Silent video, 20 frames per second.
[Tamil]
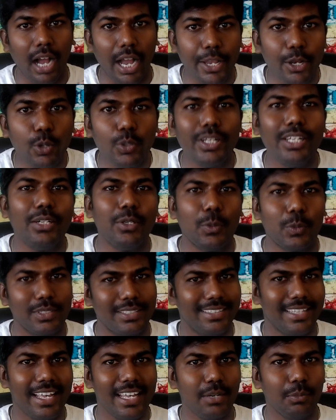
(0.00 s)
அயோடின் கூட
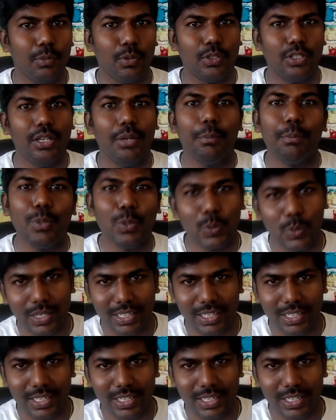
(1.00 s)
சேரும் போது ப்ளூ